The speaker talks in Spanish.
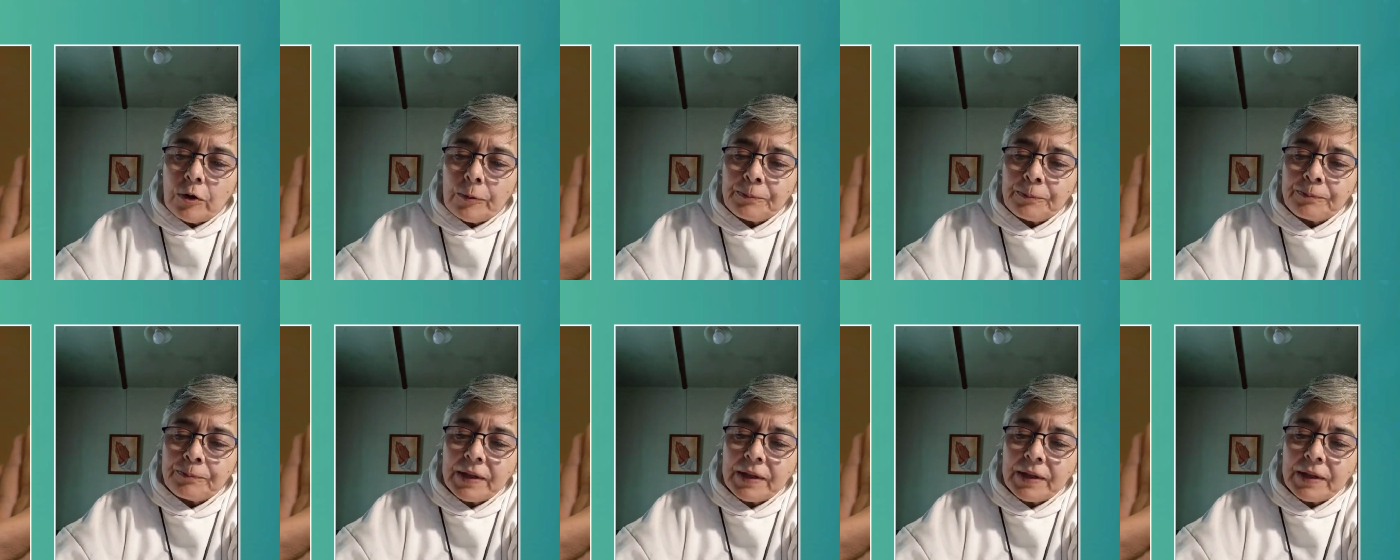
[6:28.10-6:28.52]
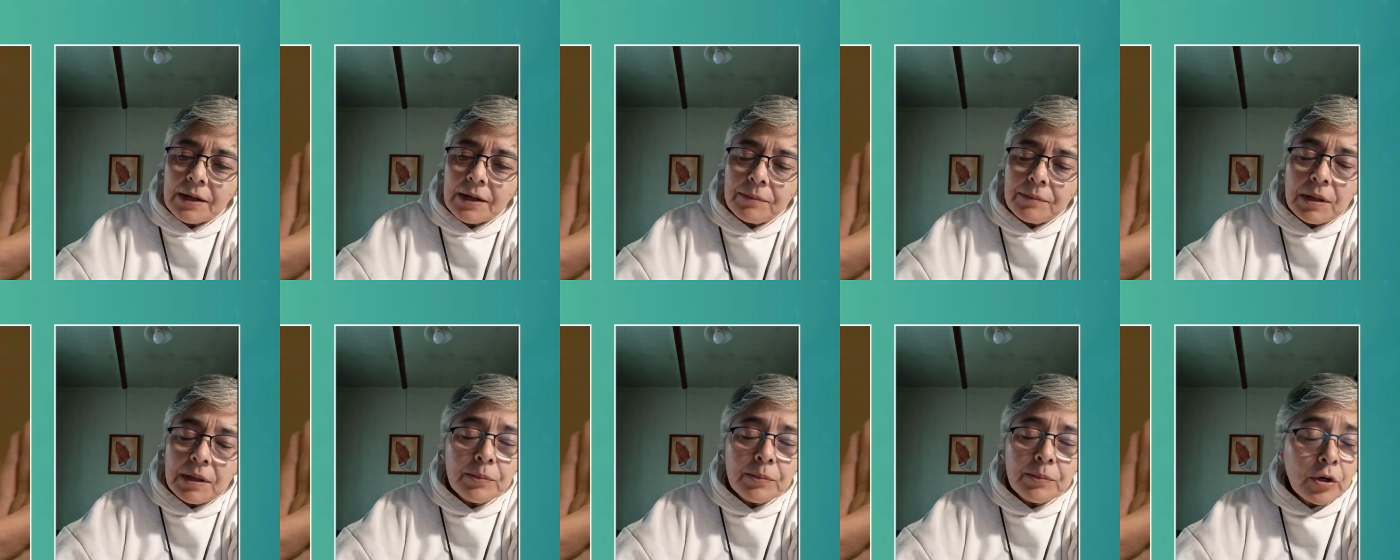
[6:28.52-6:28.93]
era
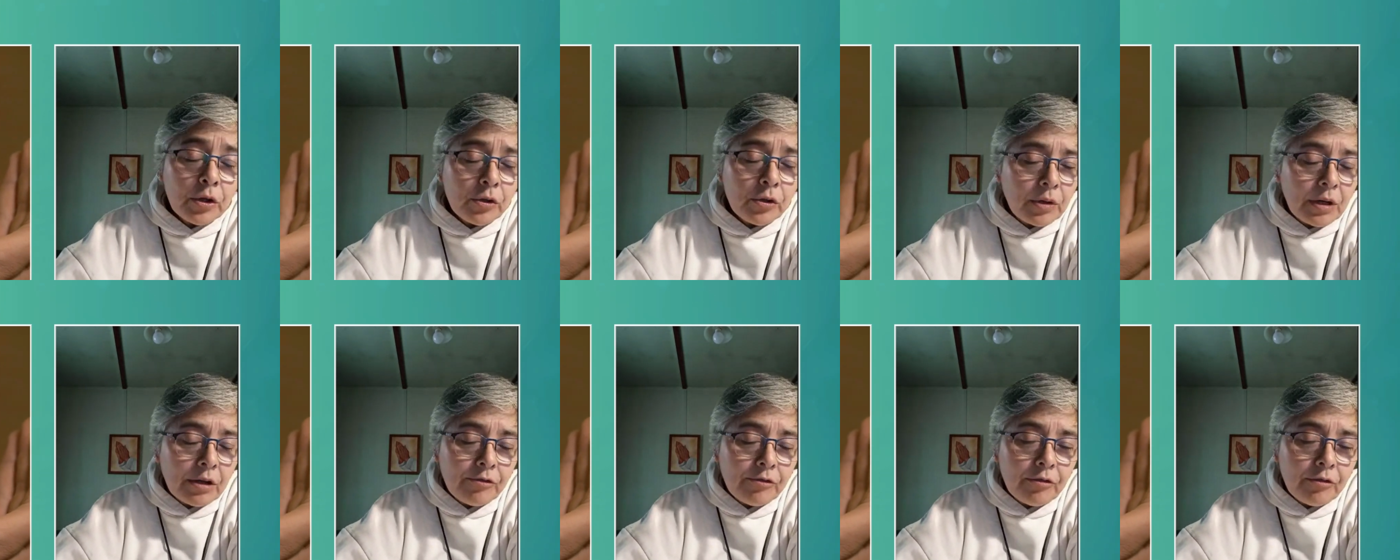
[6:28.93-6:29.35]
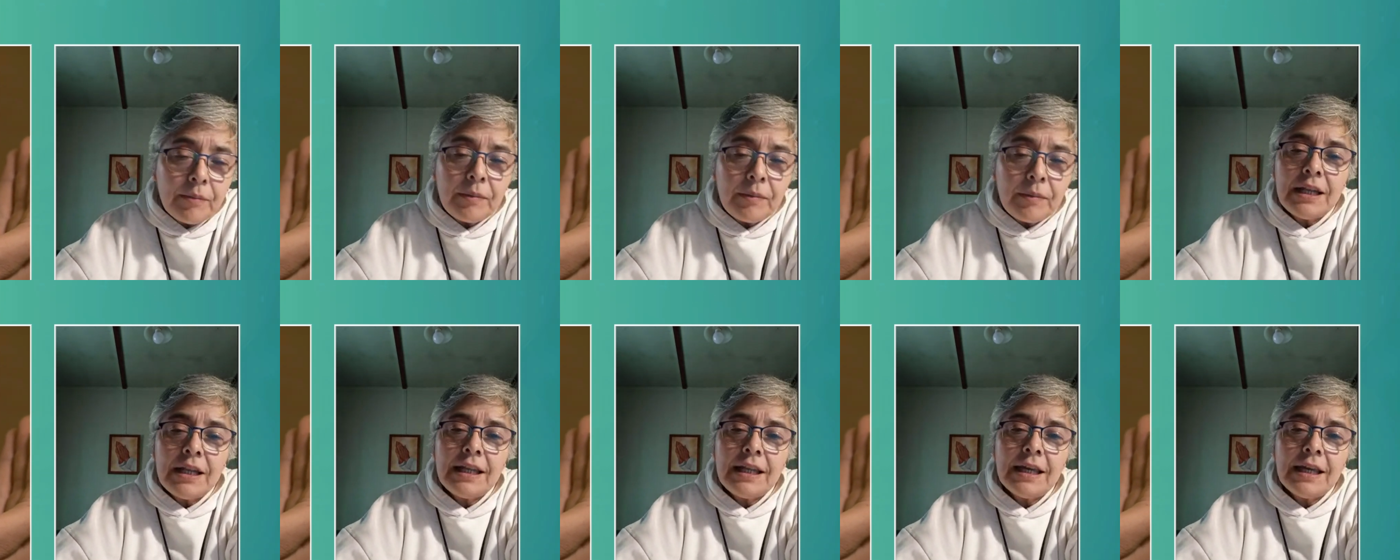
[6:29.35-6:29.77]
miembro de una
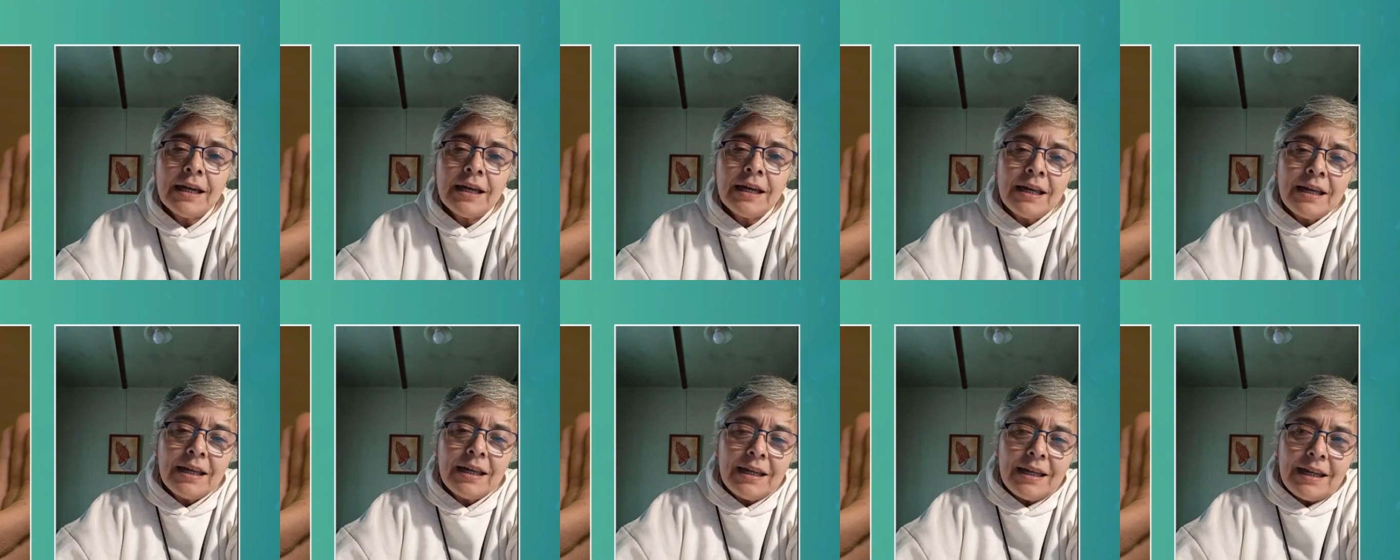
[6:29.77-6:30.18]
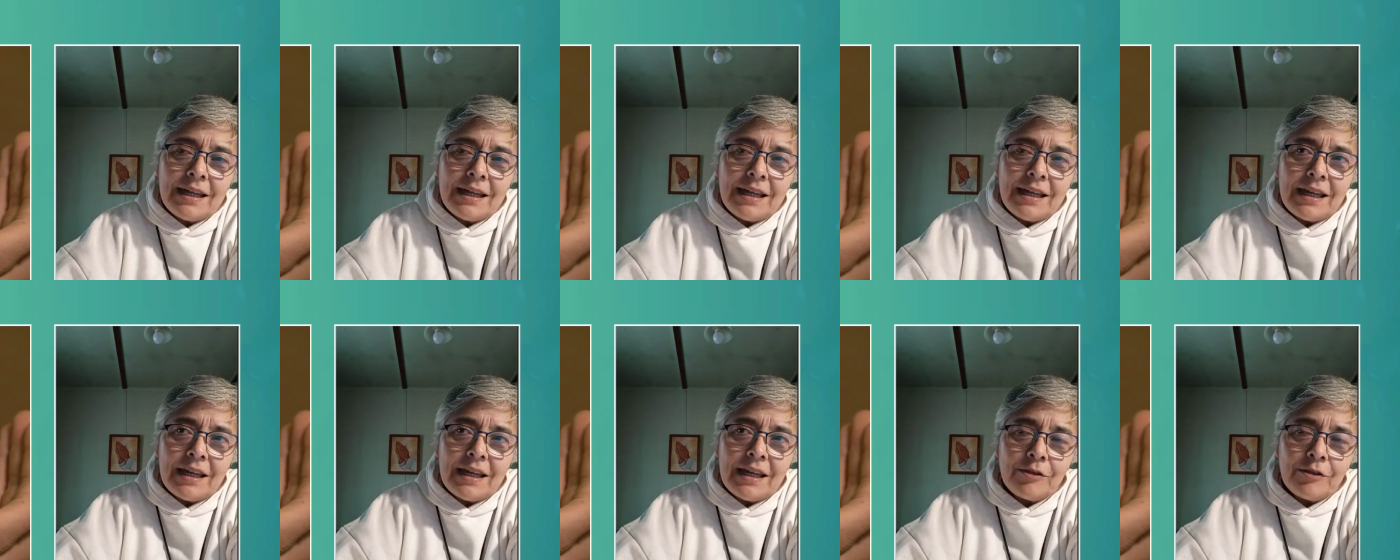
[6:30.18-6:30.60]
familia
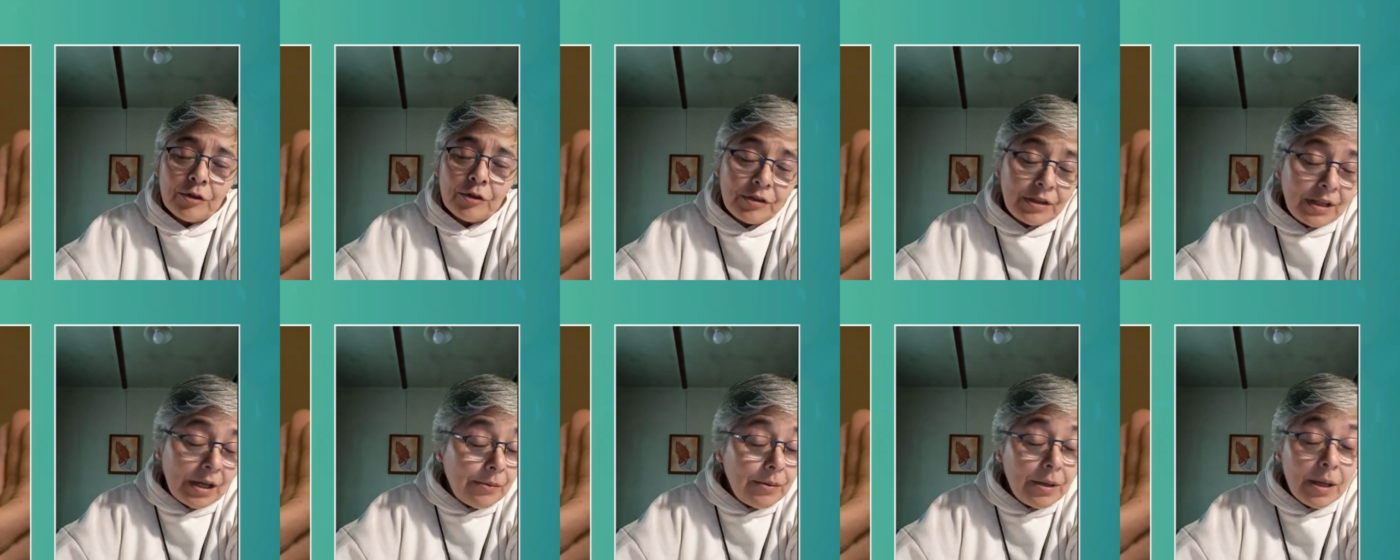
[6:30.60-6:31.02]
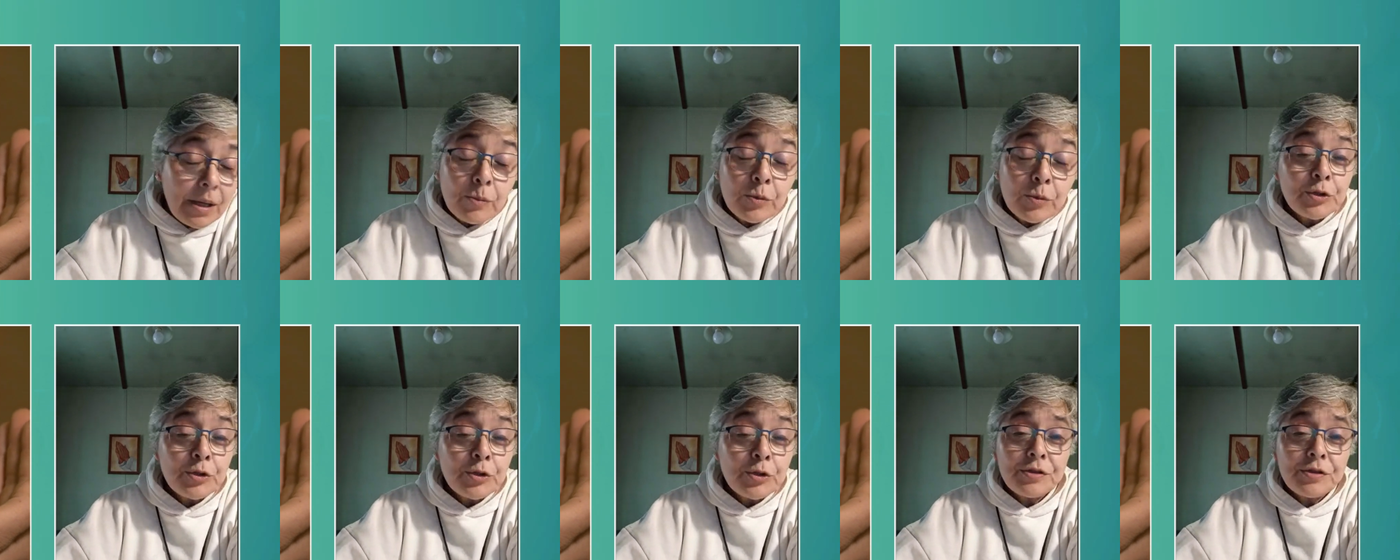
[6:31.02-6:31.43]
en donde había
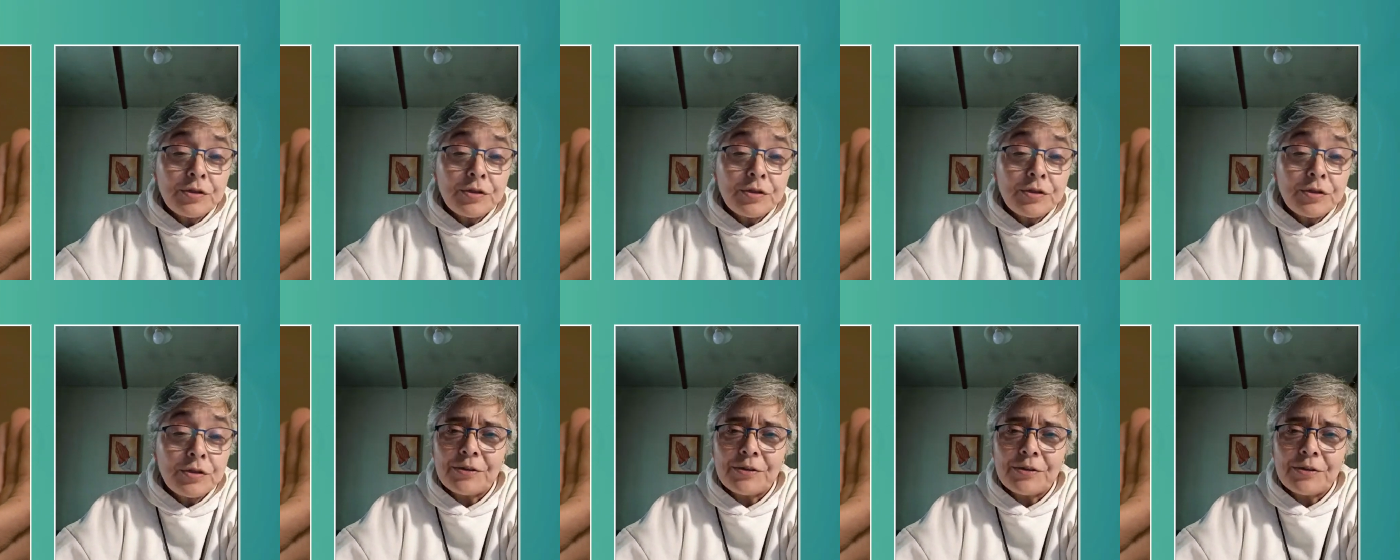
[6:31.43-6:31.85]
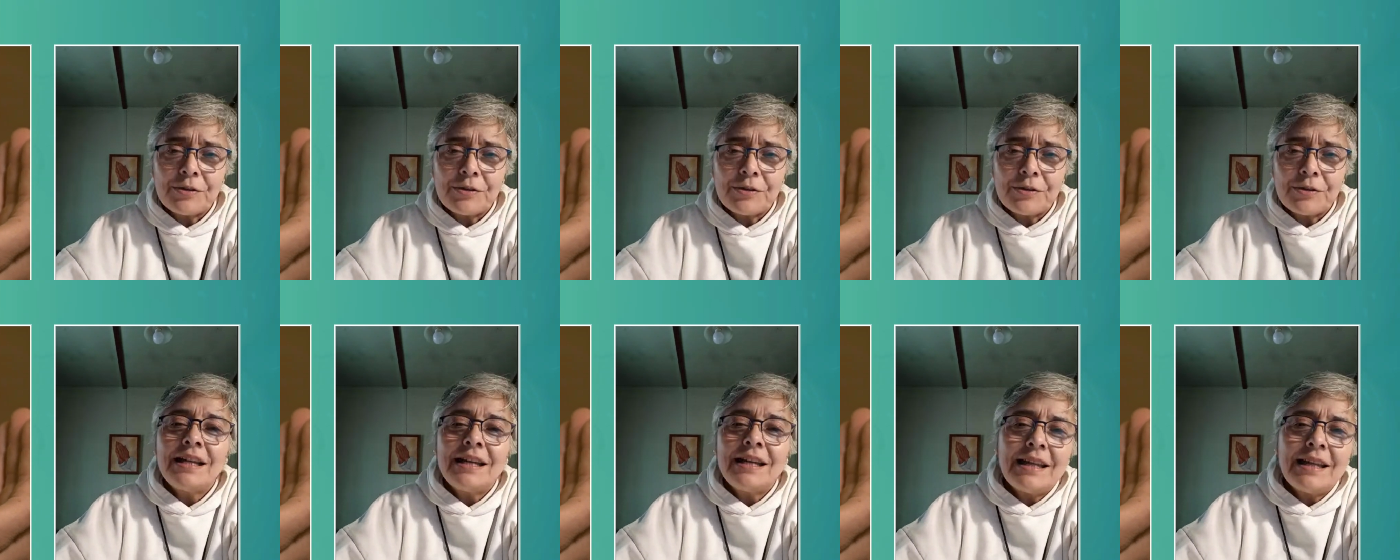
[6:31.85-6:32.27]
muchos
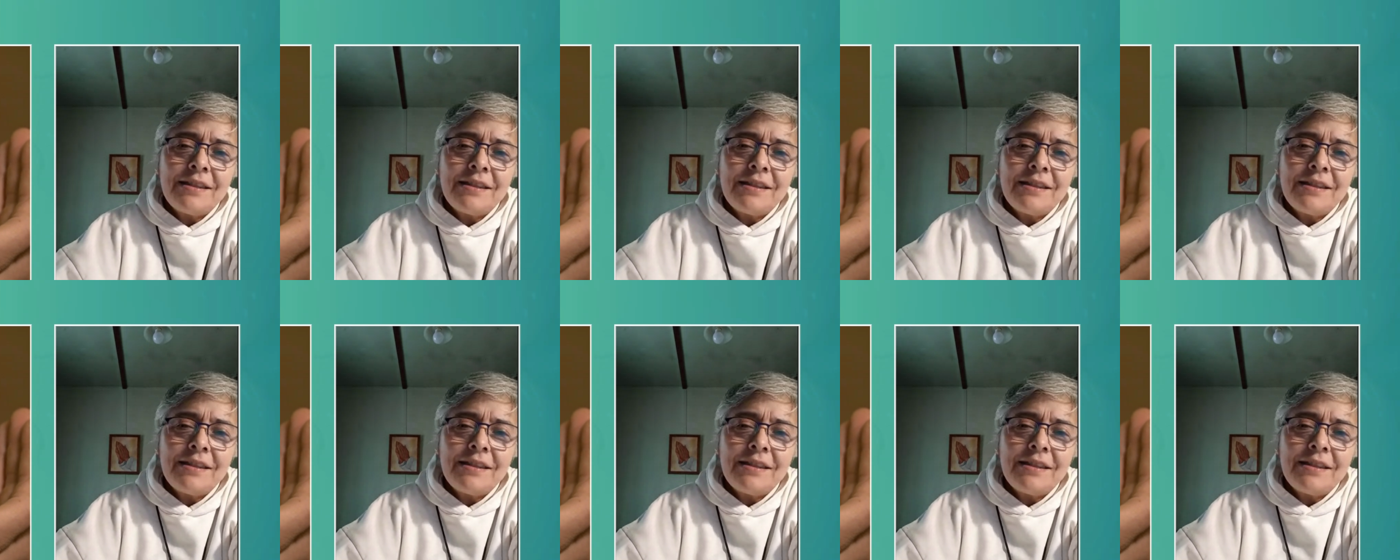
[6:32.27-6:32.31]
hijos.